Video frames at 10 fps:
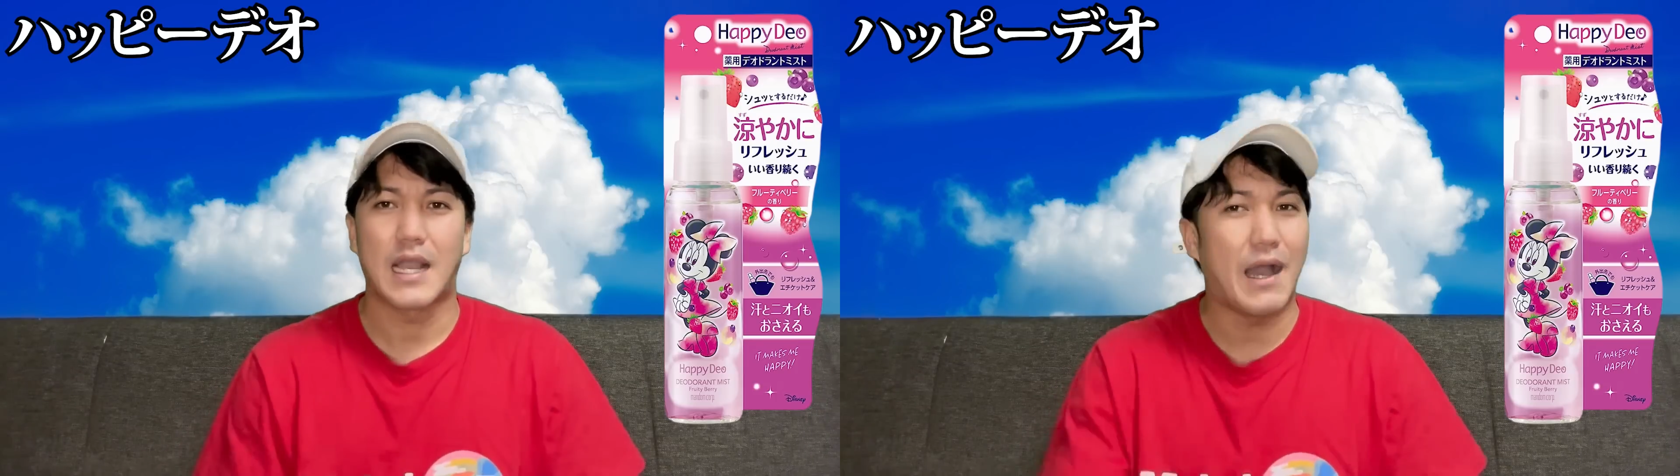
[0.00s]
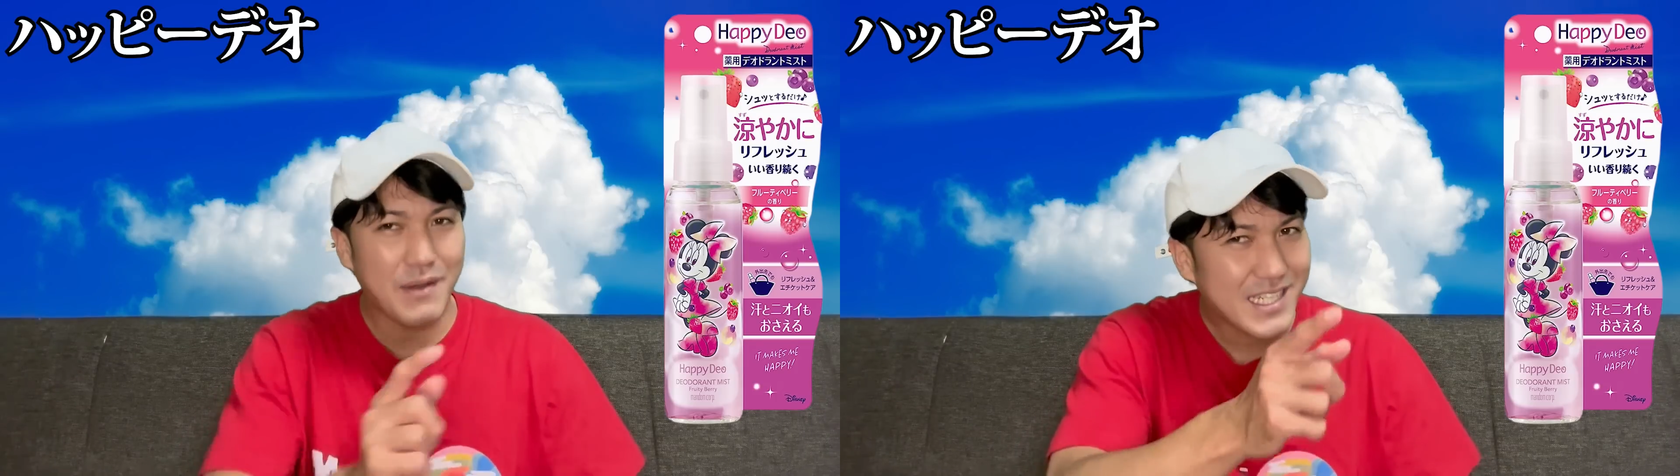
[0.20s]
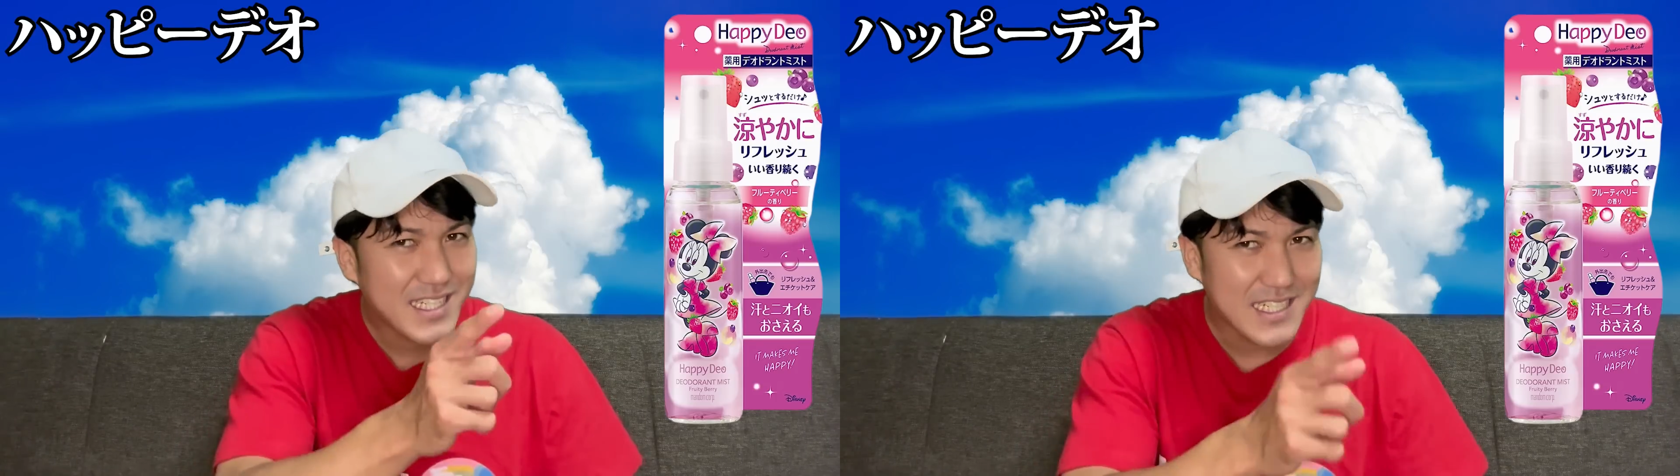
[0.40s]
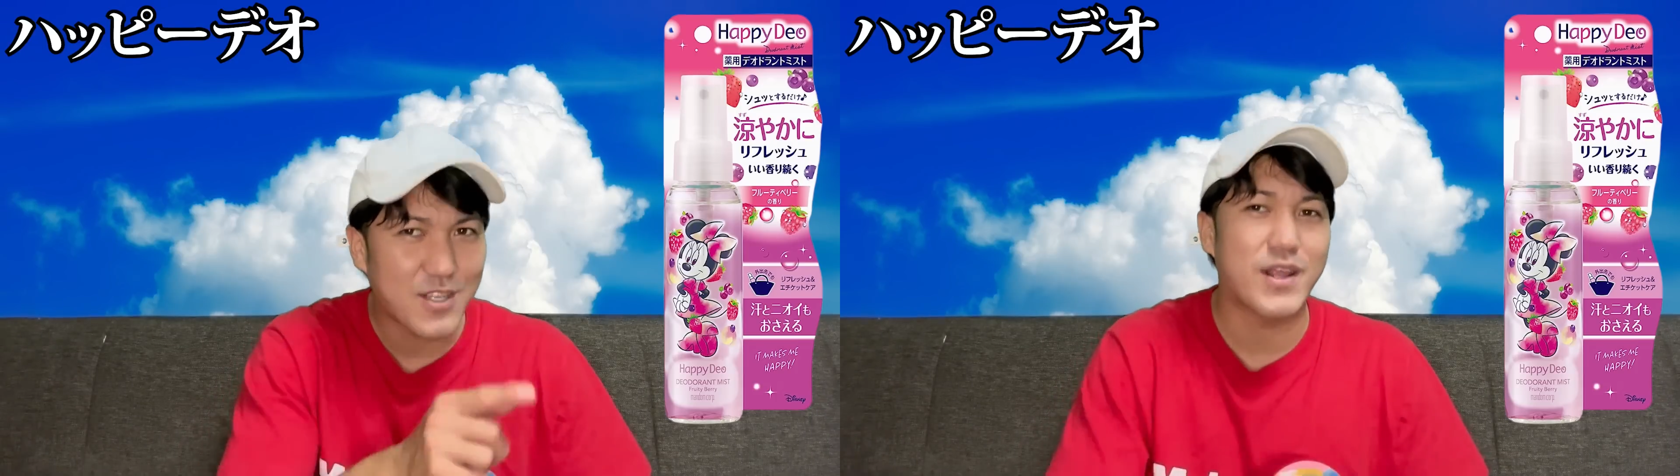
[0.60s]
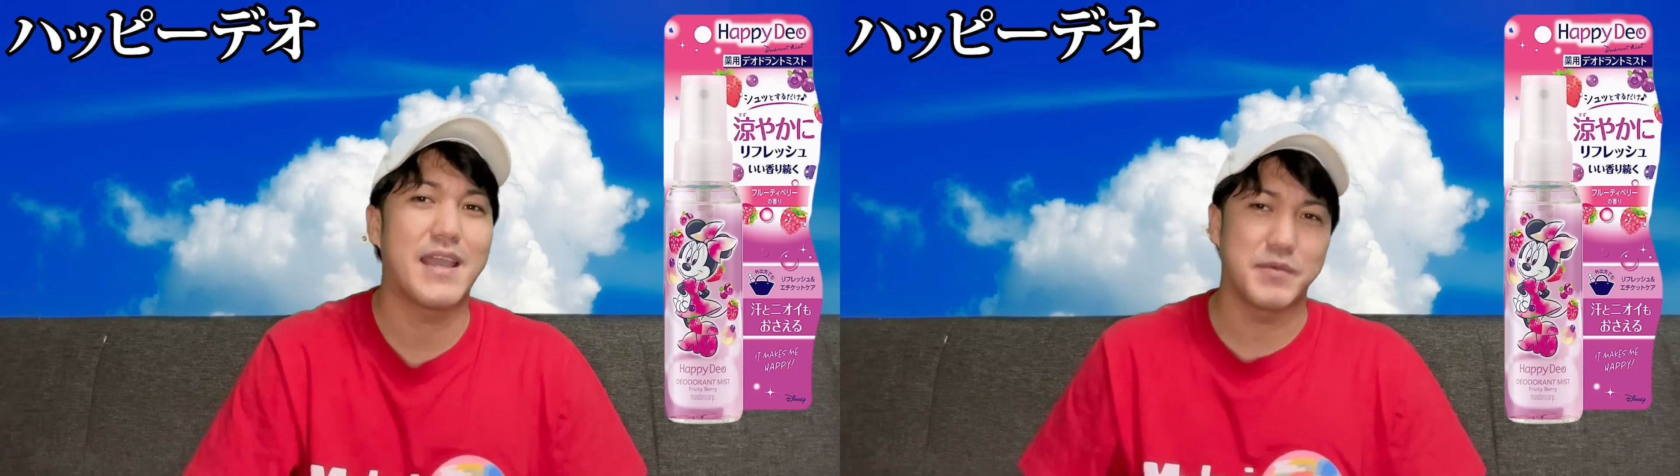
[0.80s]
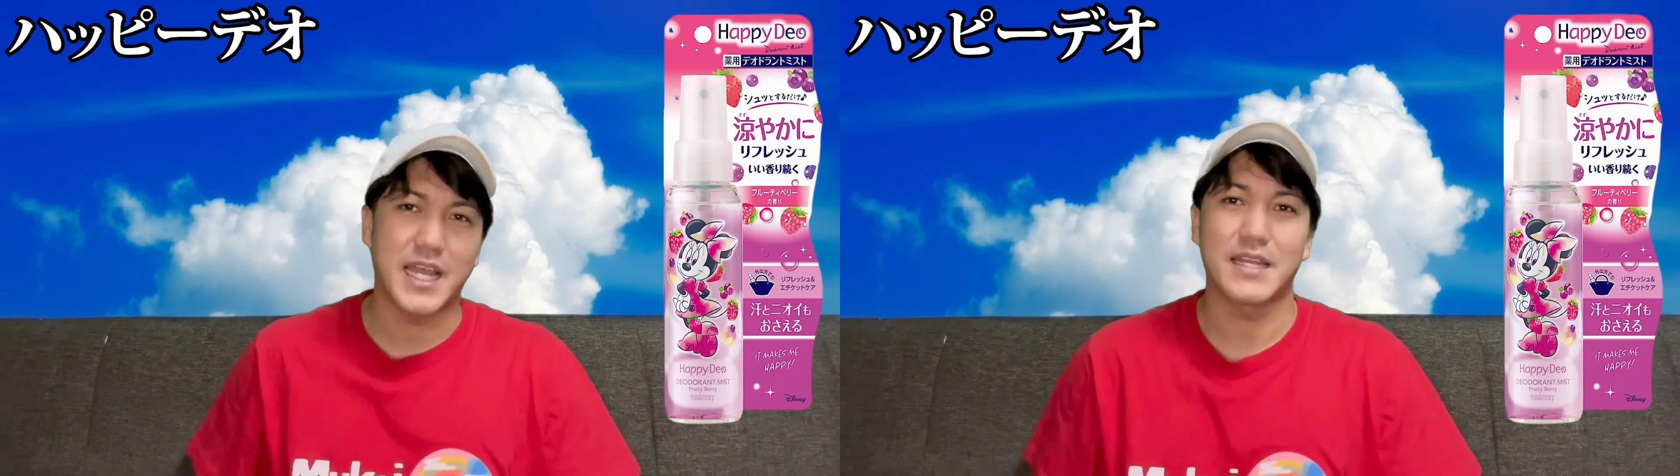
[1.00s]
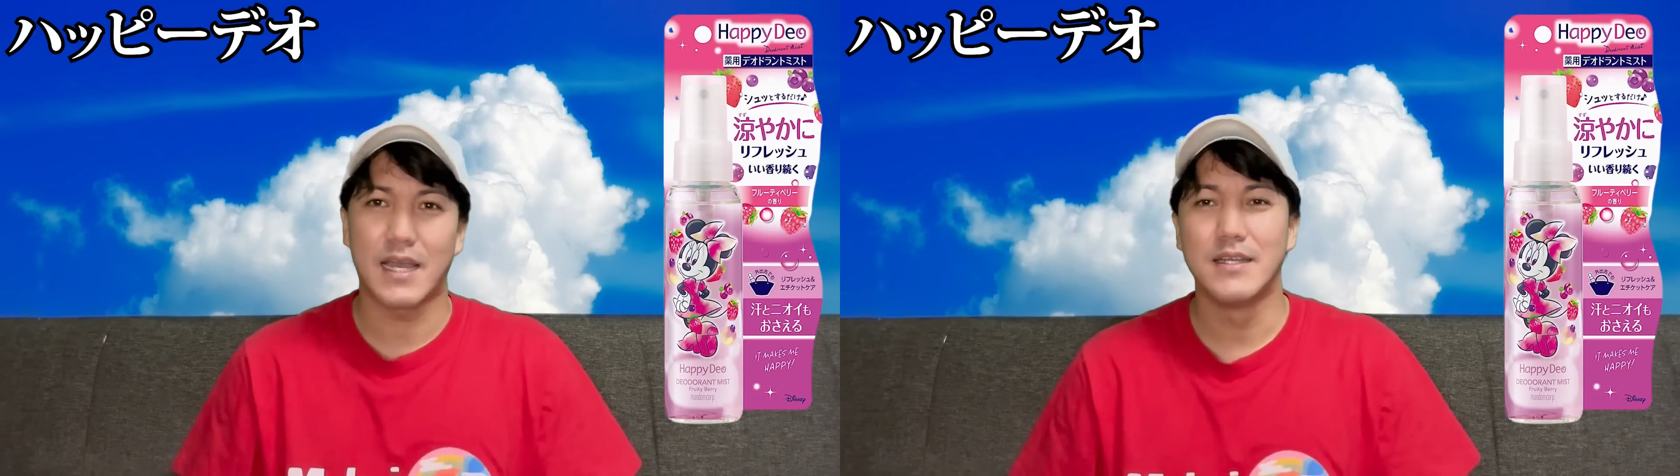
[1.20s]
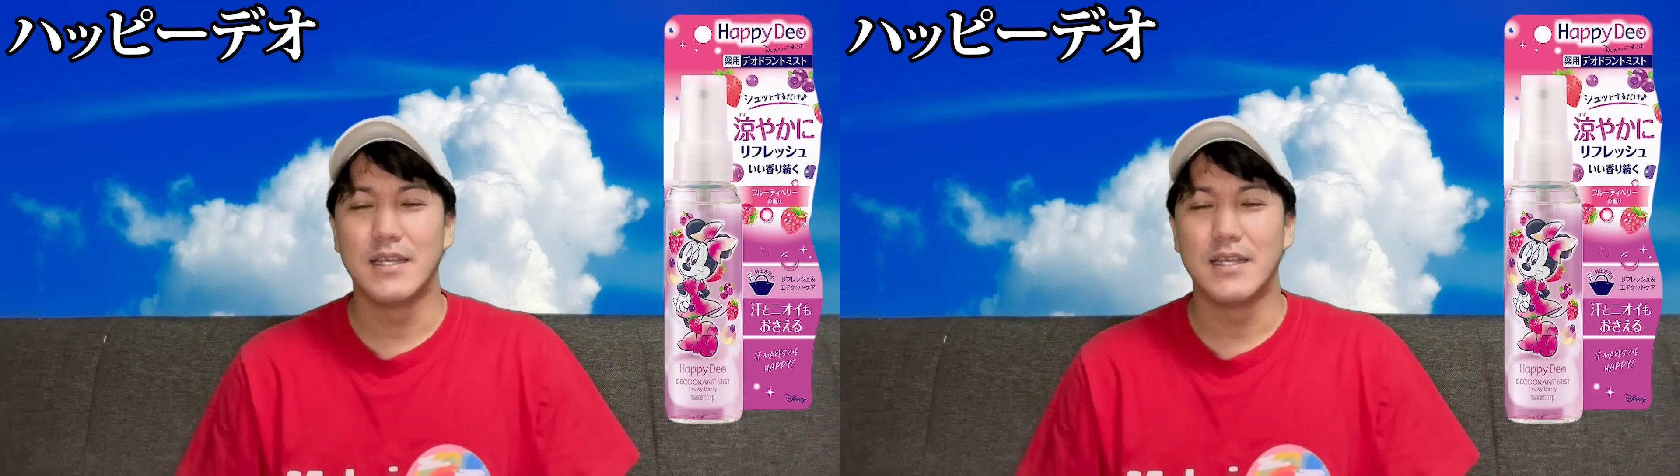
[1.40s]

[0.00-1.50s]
可愛いね、それ、みたいな。